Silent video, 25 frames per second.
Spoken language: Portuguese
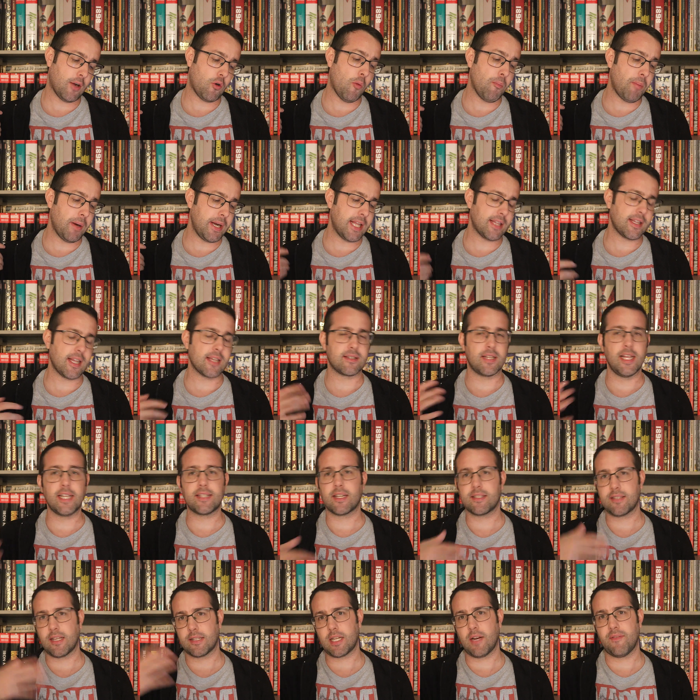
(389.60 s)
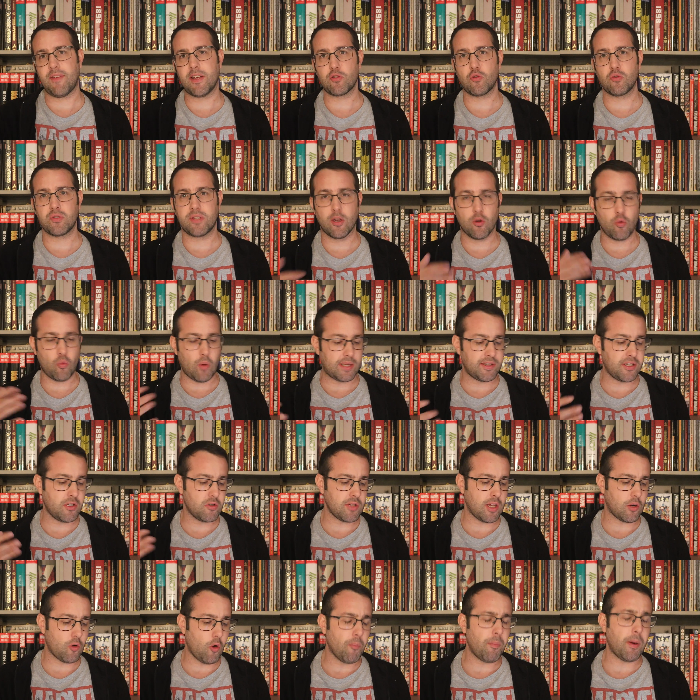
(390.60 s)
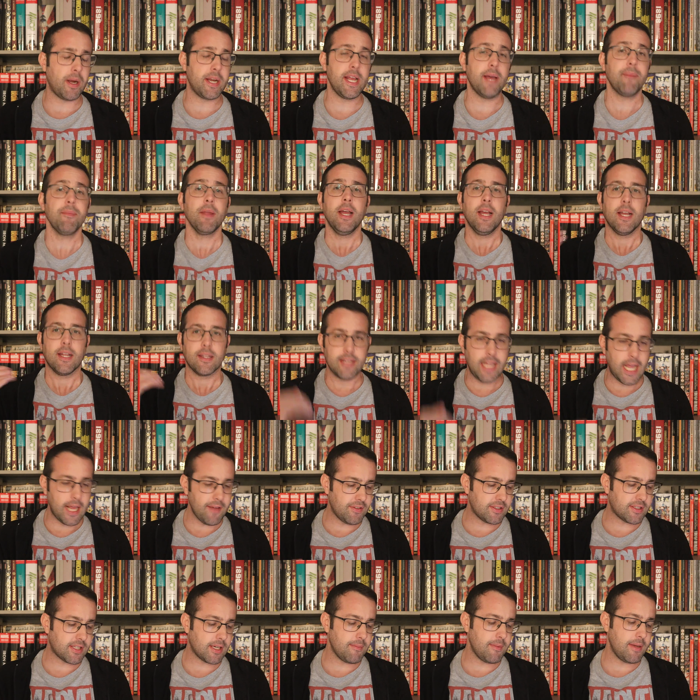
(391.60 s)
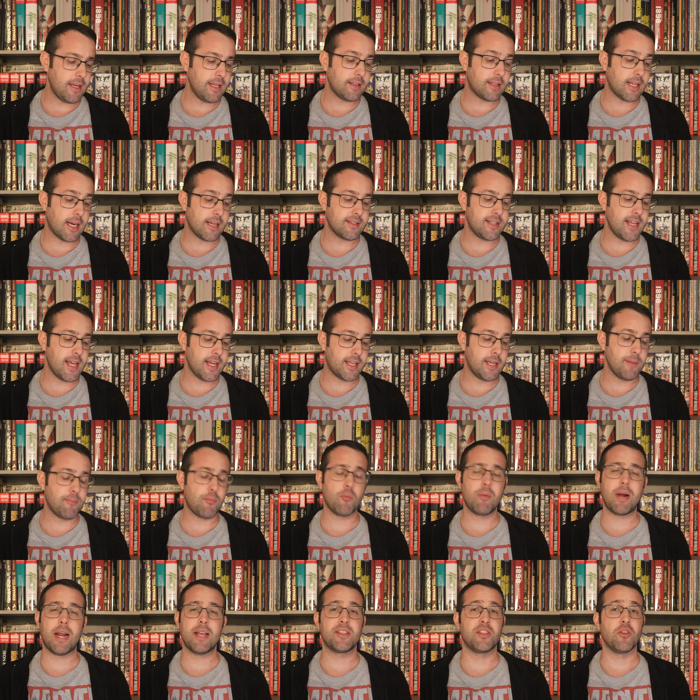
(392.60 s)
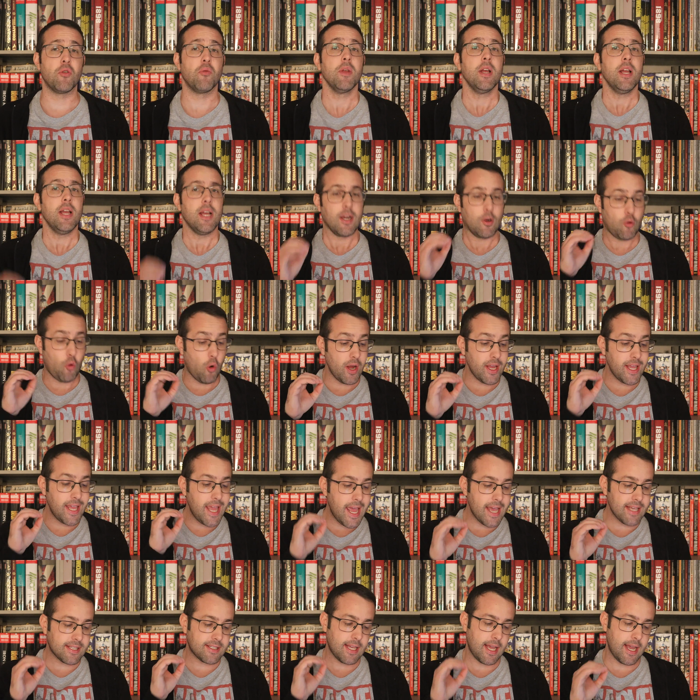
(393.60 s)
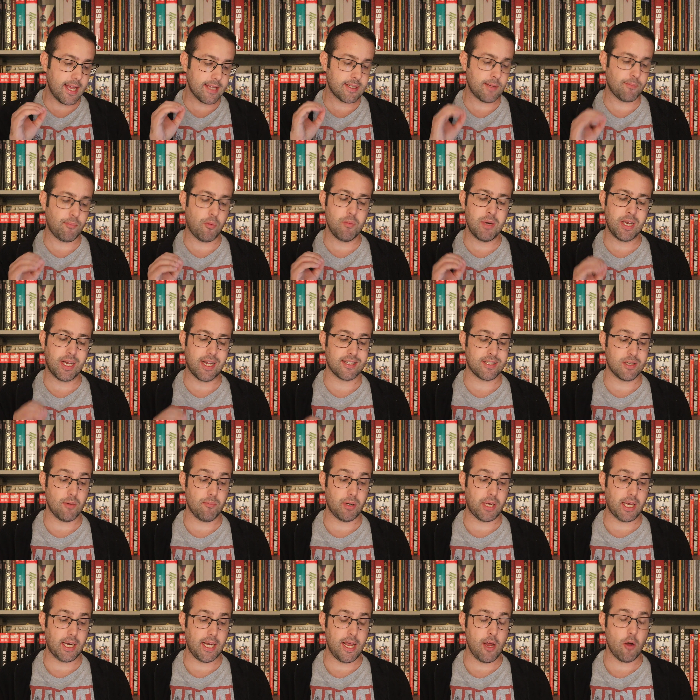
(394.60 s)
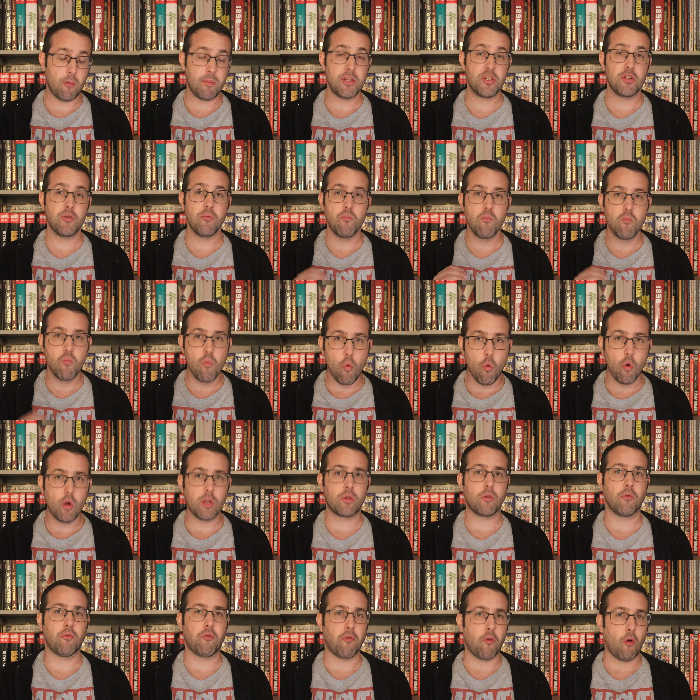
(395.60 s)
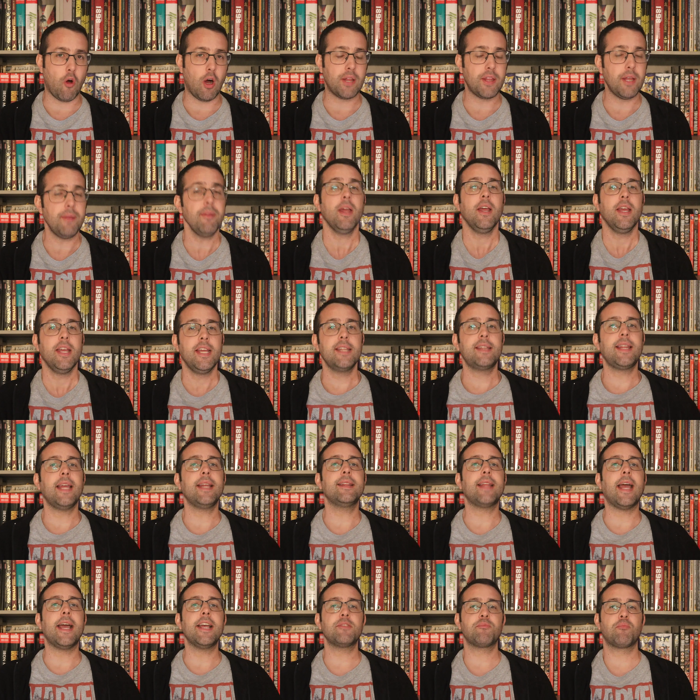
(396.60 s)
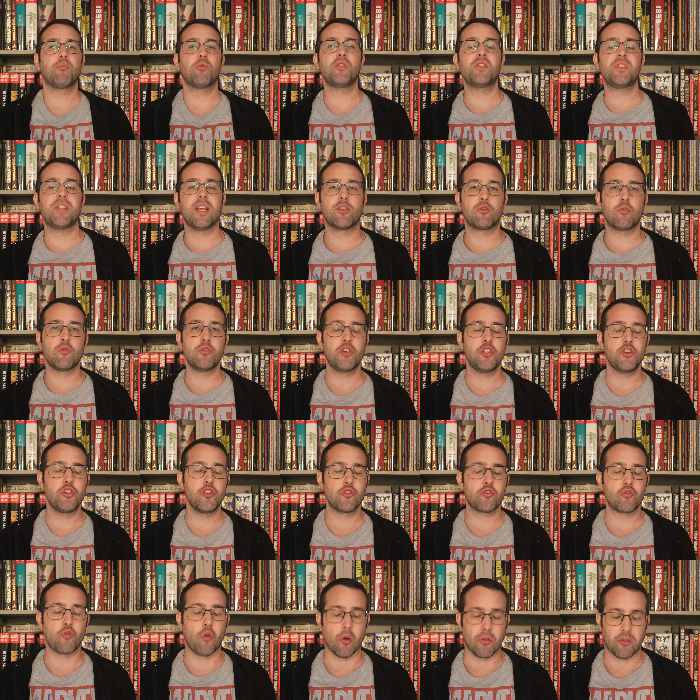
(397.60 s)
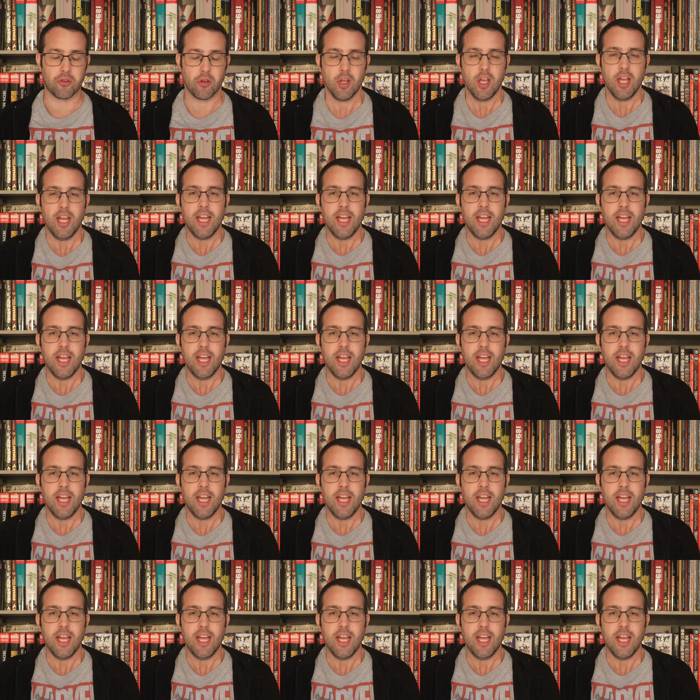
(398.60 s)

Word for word: Companhia das Letras, através do selo Quadrinhos na Companhia, deve também trazer aqui para o Brasil. Conheça essa publicação porque ela é realmente muito foda e tem 10% de desconto.